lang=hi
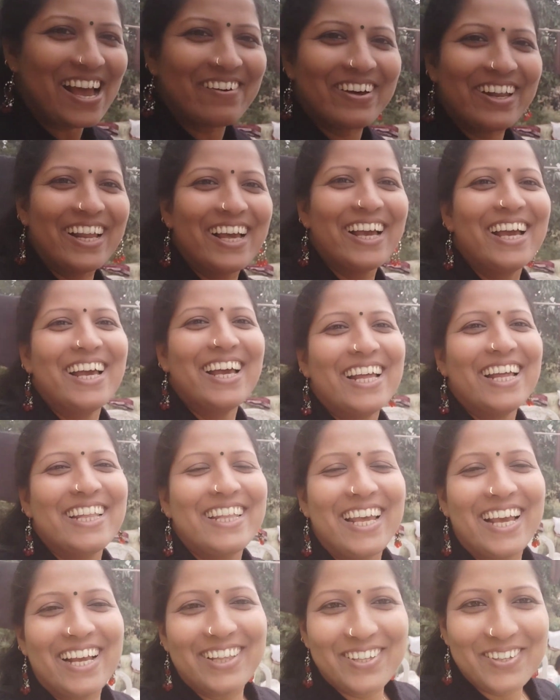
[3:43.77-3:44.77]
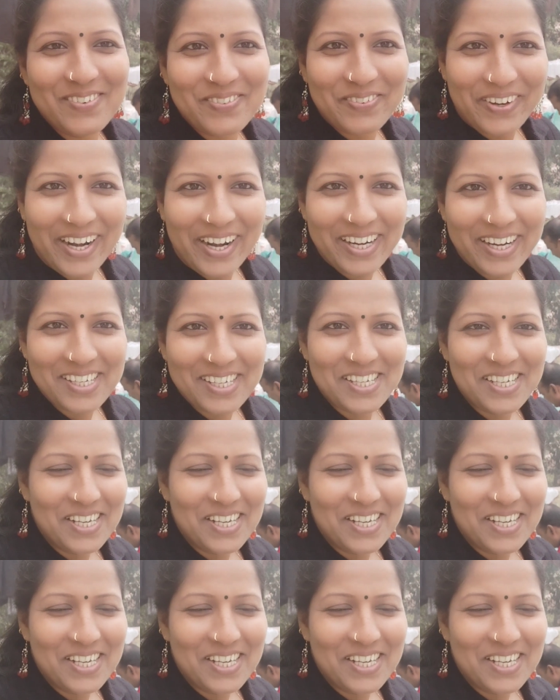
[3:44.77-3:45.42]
चावल देखती हूँ फ्रेंड